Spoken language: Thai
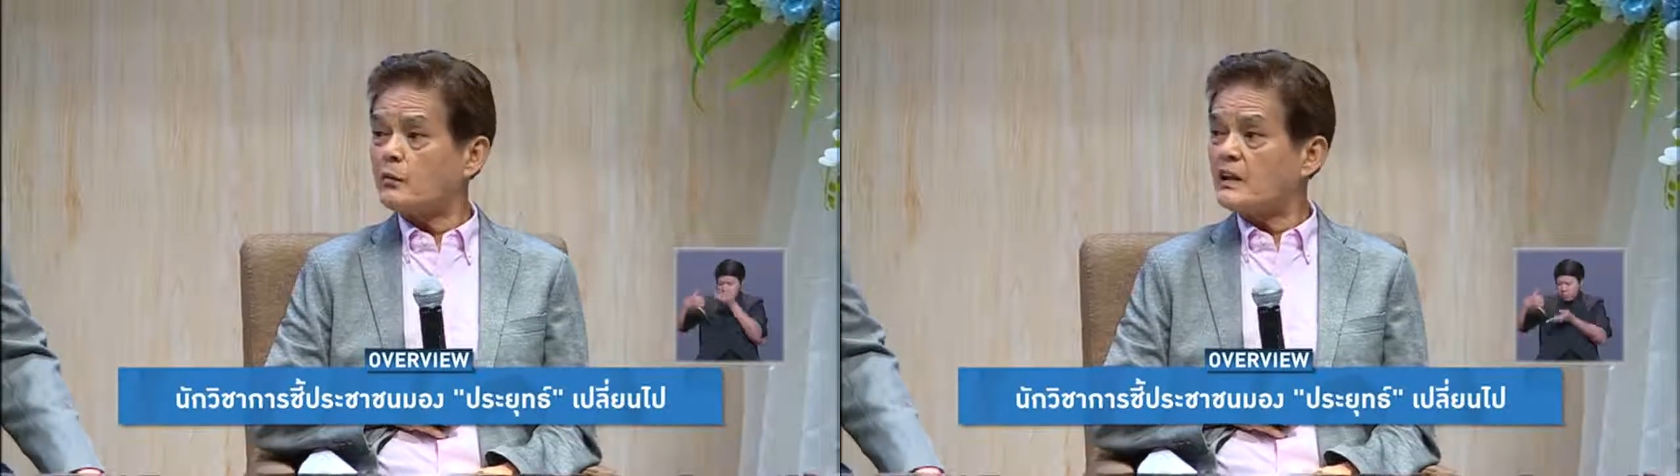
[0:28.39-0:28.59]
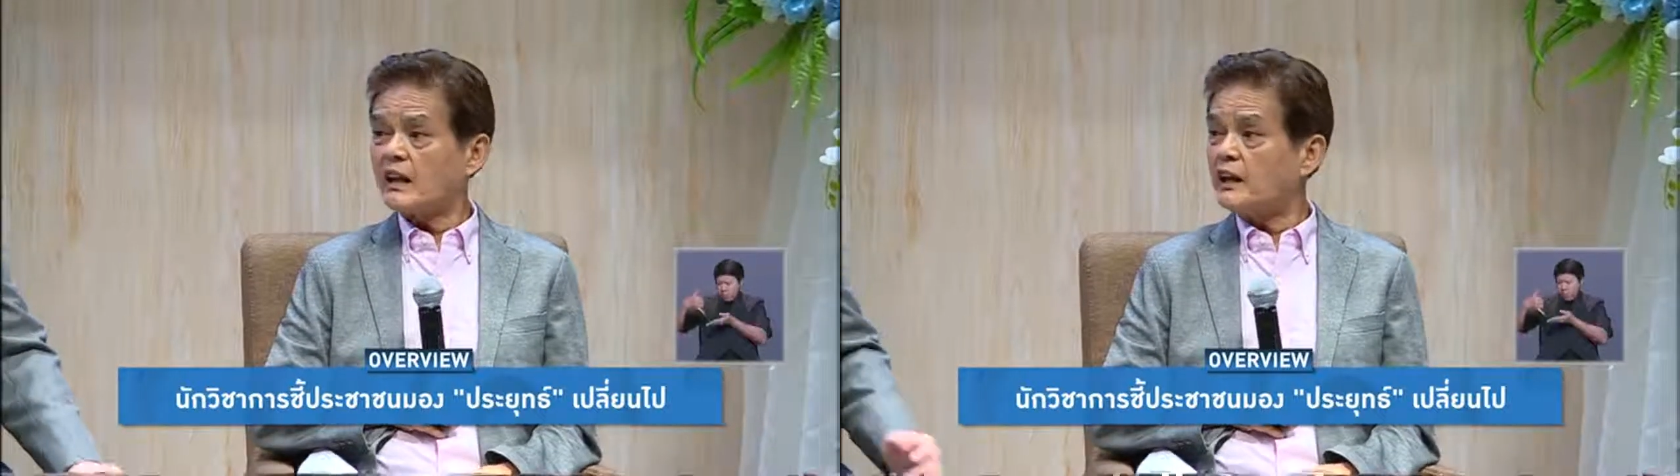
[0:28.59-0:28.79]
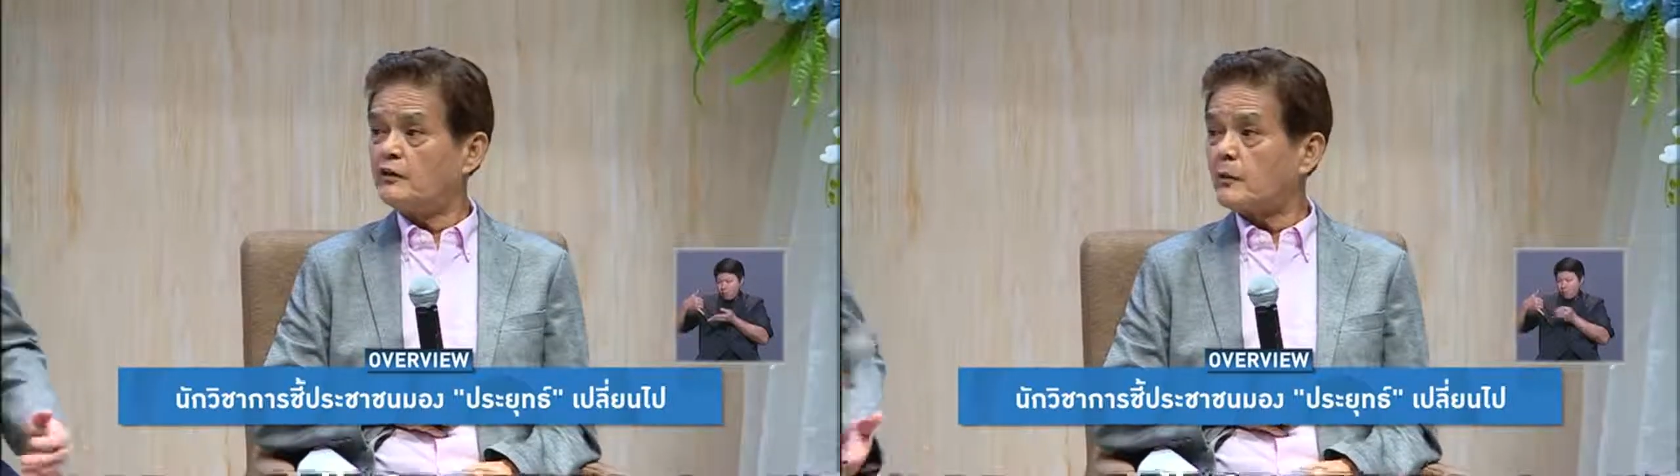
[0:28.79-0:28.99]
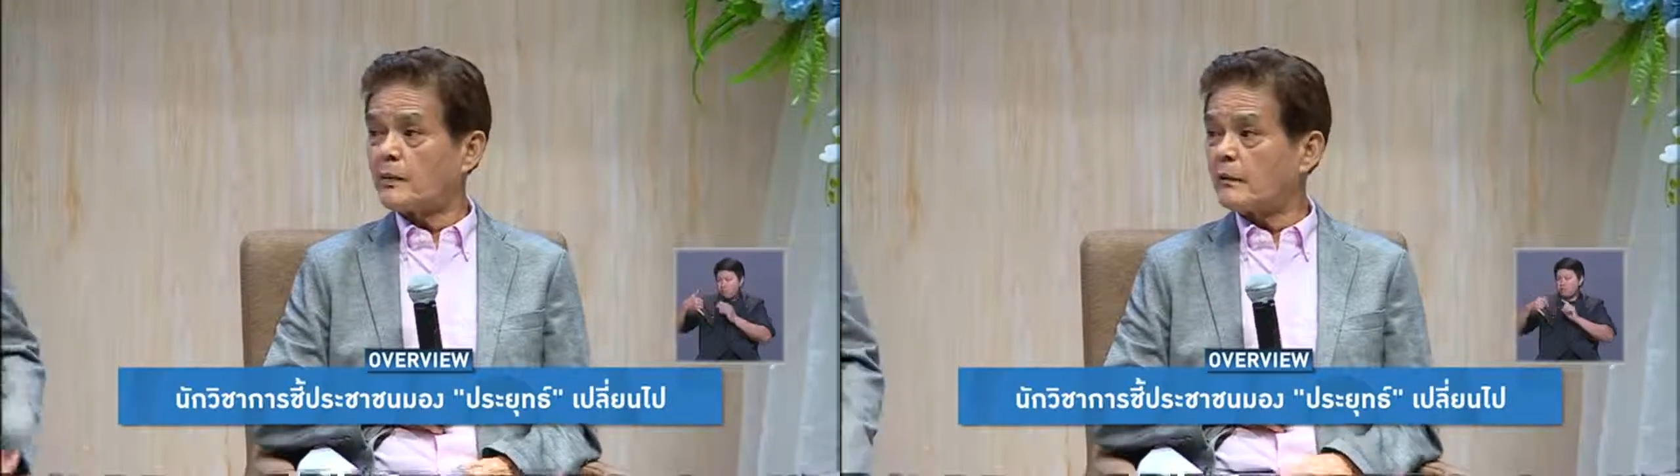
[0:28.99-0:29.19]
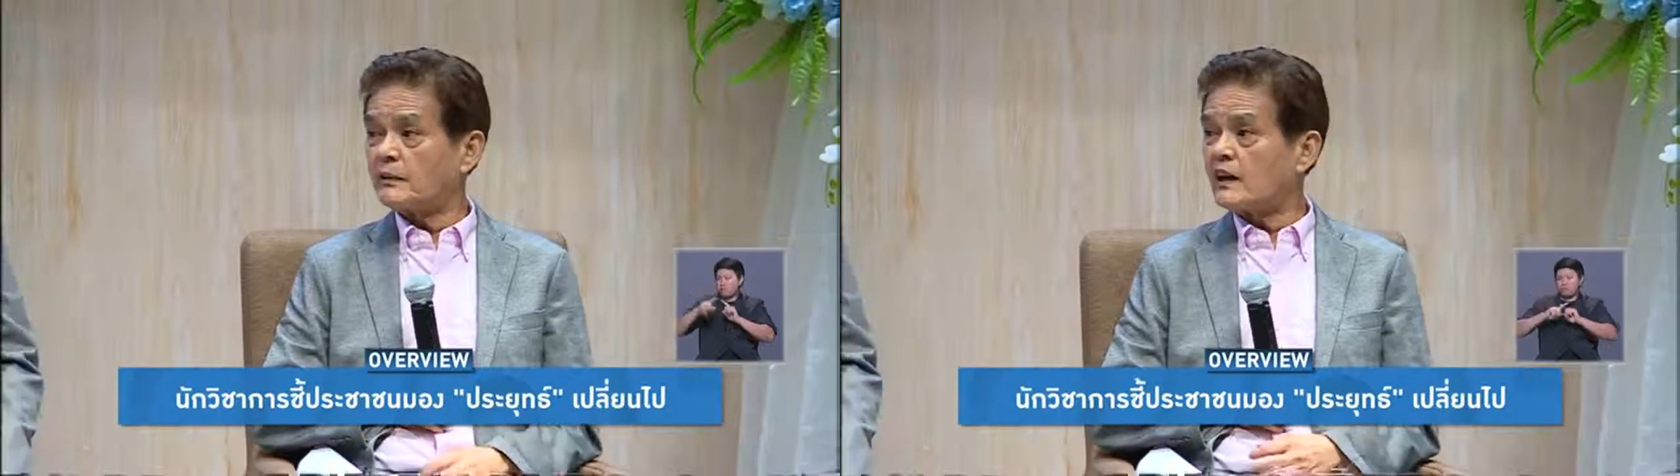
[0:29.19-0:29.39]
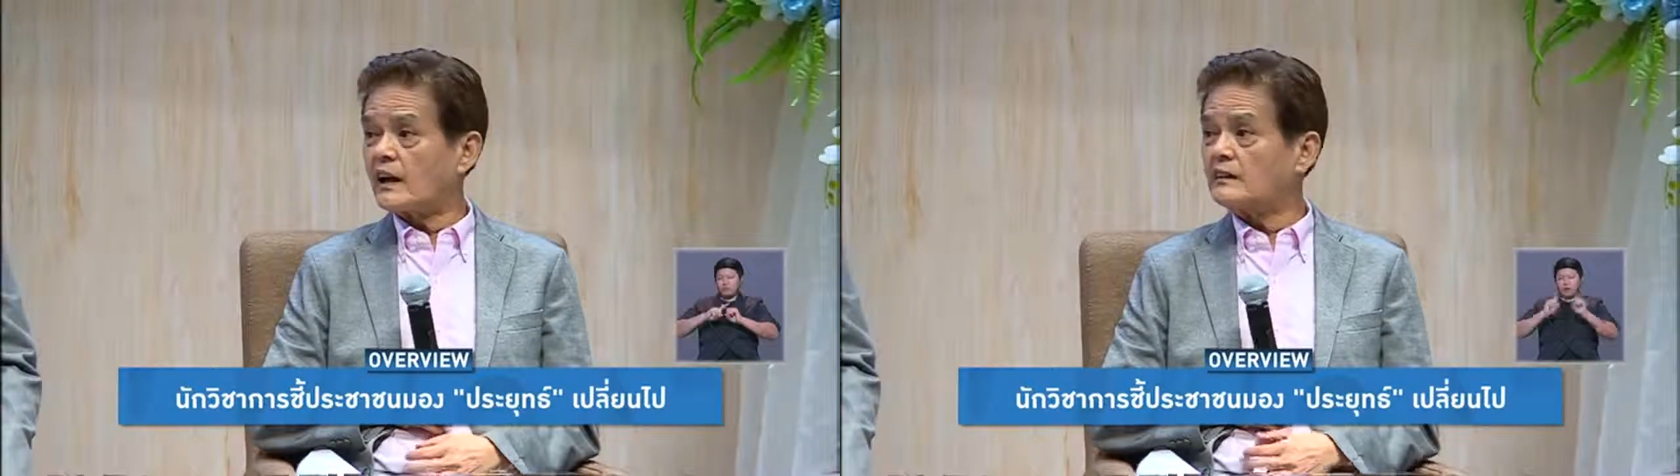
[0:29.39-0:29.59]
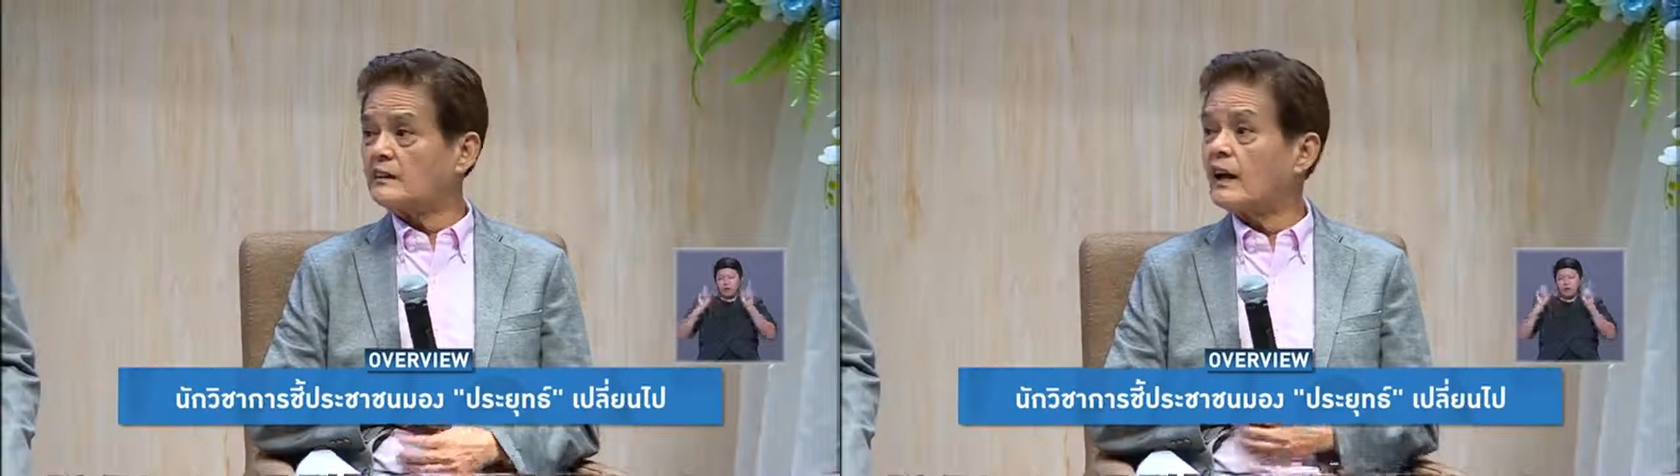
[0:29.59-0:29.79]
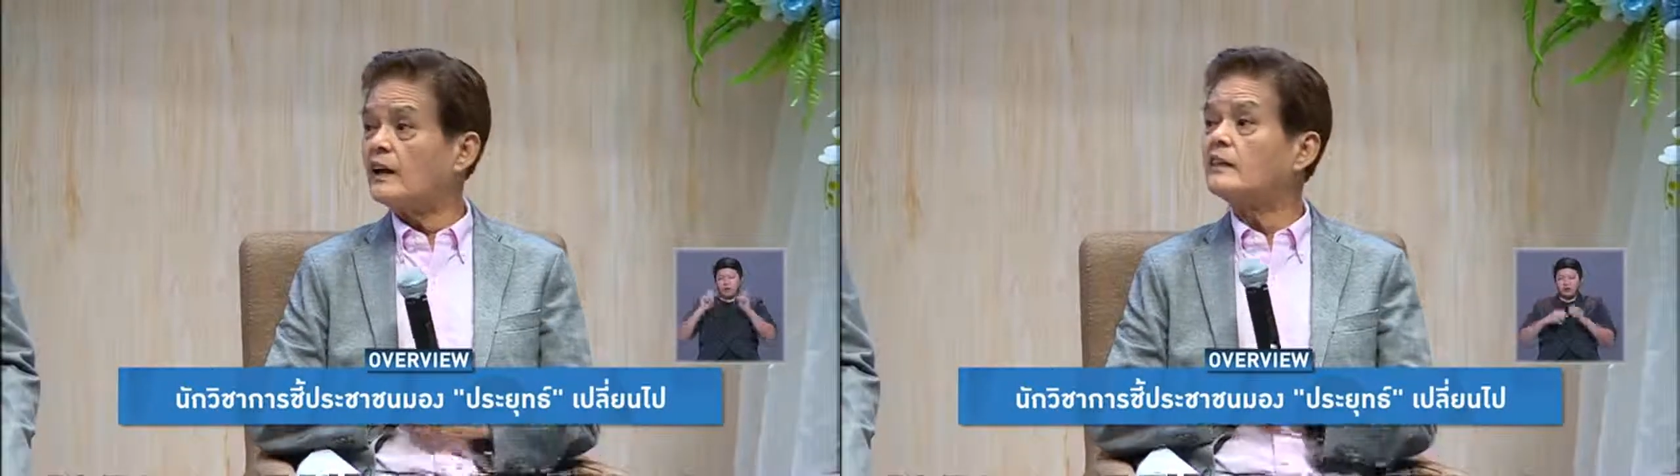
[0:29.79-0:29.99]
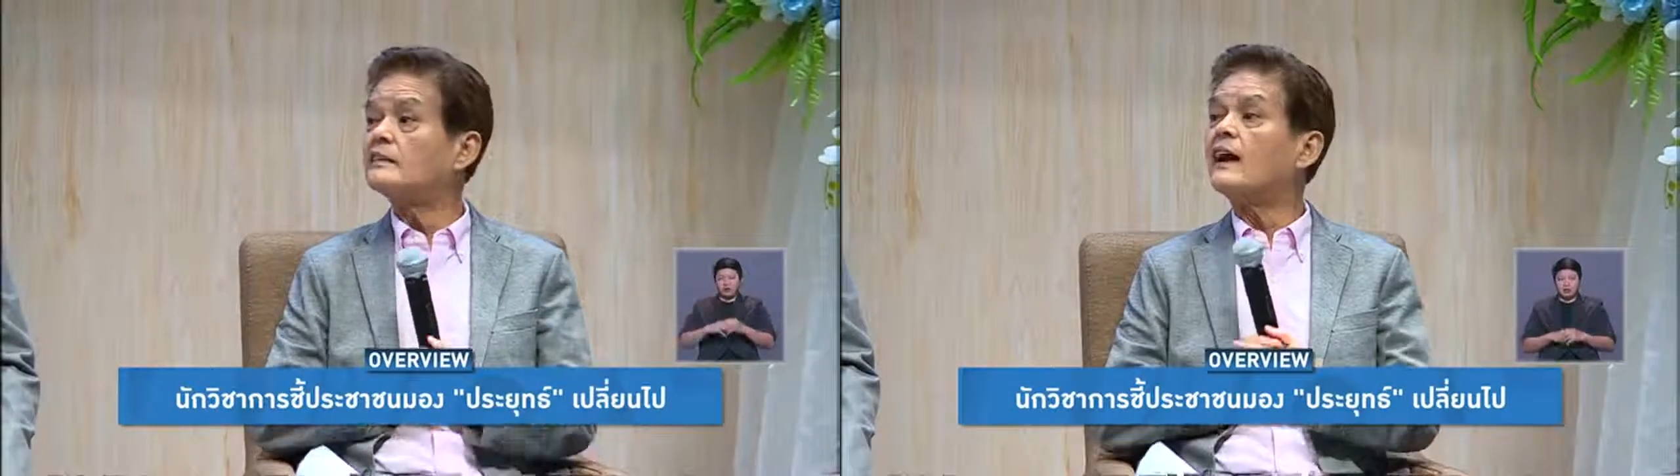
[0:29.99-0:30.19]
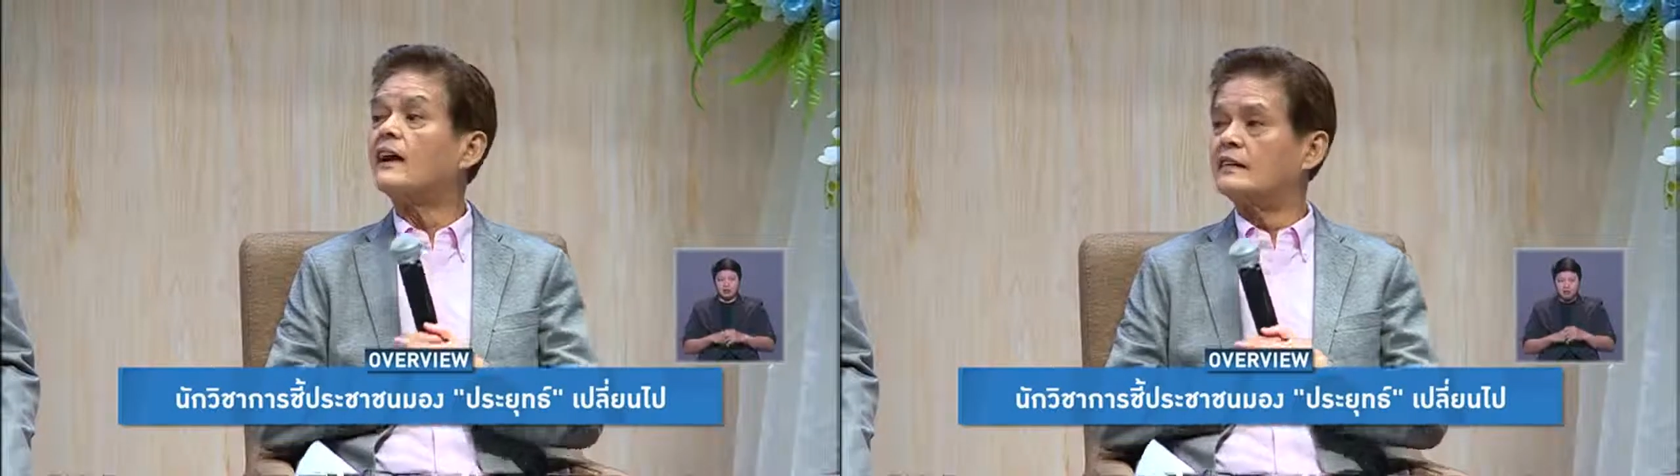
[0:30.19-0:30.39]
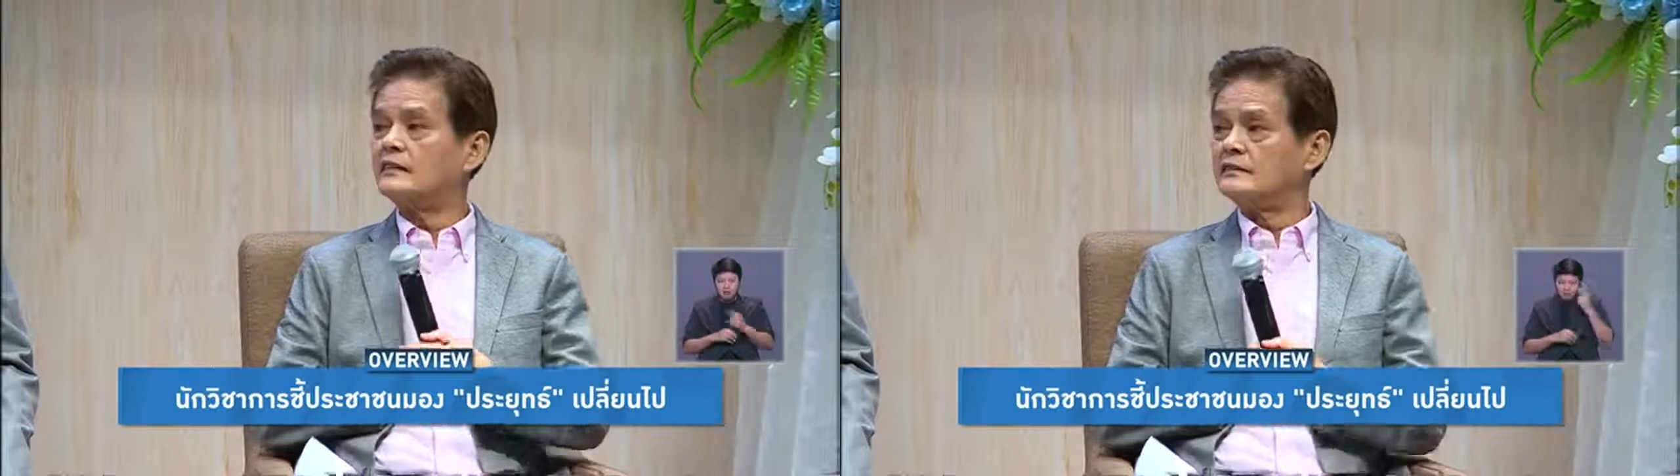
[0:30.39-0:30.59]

ผมไม่ได้คิดว่าพลังประชารัฐชนะเลือกตั้ง